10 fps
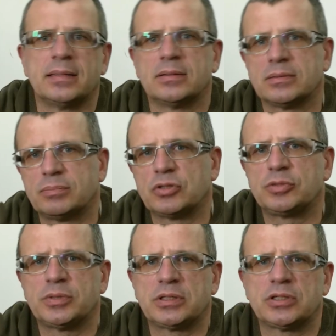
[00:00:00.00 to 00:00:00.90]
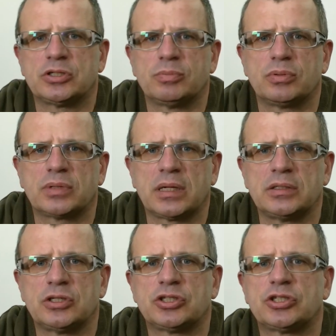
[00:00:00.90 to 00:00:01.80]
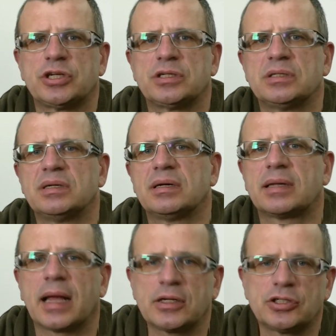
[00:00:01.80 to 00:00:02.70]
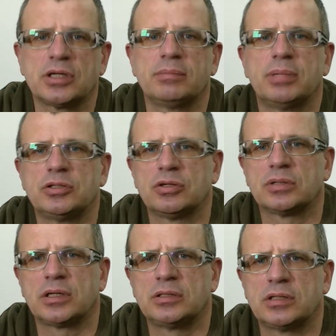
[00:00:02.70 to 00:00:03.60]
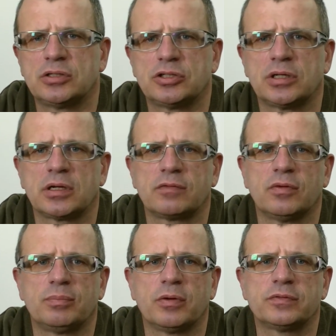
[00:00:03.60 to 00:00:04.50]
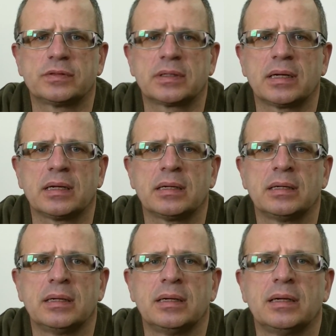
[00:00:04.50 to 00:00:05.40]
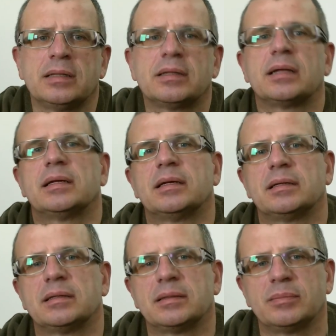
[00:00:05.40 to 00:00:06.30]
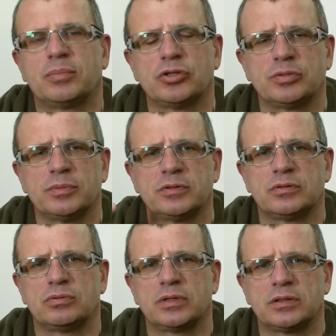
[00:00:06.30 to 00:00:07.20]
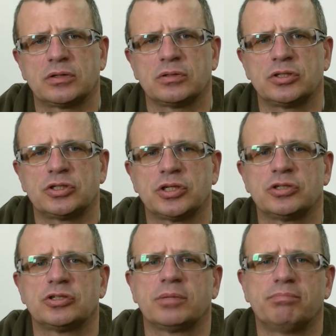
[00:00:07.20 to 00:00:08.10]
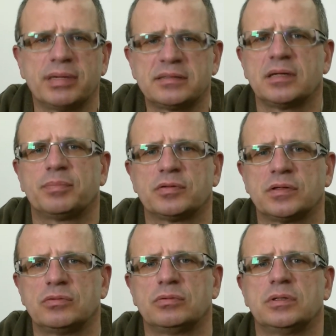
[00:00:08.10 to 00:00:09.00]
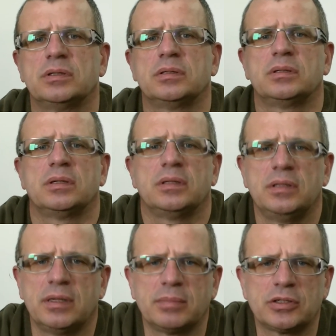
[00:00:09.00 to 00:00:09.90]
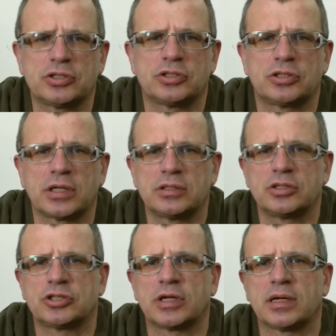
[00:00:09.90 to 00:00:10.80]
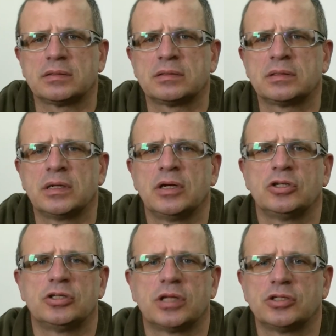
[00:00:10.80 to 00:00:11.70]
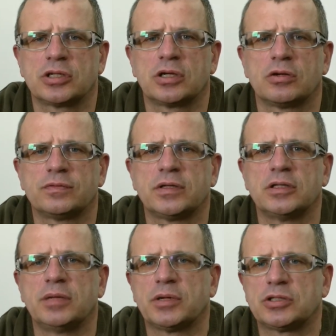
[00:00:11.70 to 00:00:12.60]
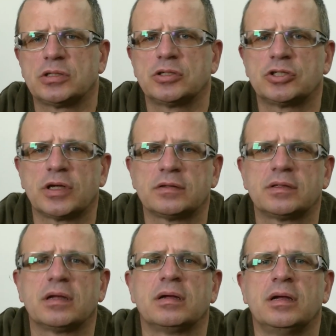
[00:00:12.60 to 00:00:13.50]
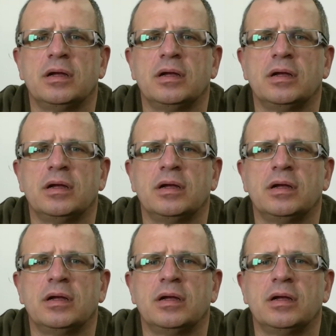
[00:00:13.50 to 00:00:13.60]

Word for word: No, bądźmy też brutalnie szczery, raczej będzie ona identyczna jak Wąpowska, no ale bądźmy z drugiej strony szczerzy, że bez tej procedury nie masz żadnych szans, czy tenże kierowca nie ma żadnych szans na